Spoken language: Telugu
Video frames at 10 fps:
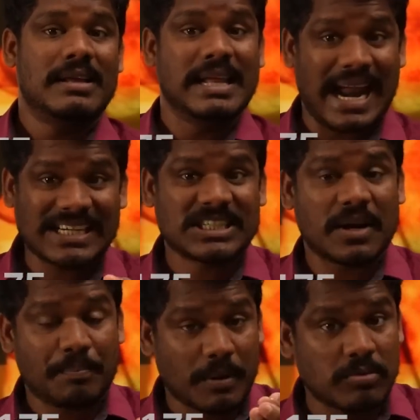ఈ
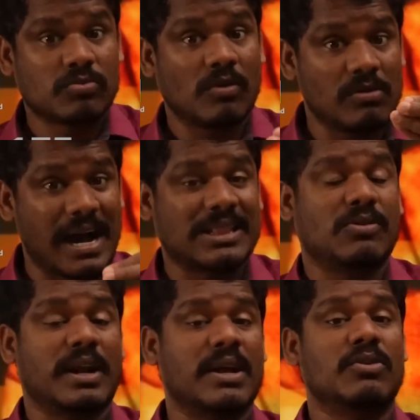రాష్ట్ర ప్రభుత్వం
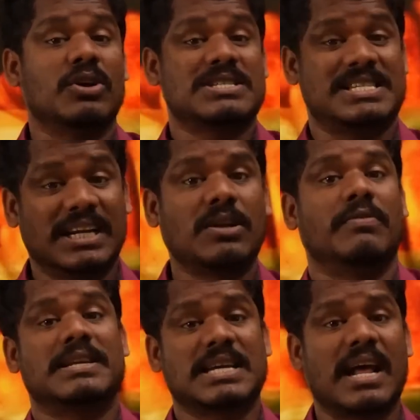ఆధ్వర్యంలో సిట్
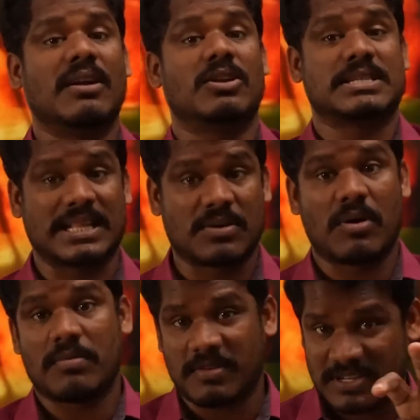విచారణలో
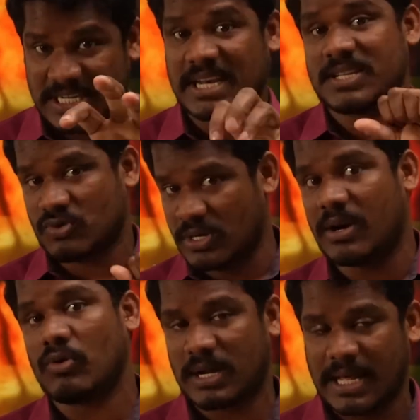చంద్రబాబును విచారించకుండా
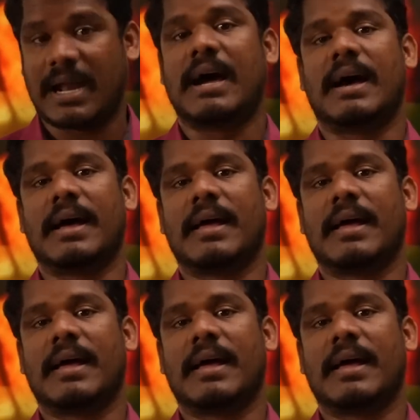ఉంటారా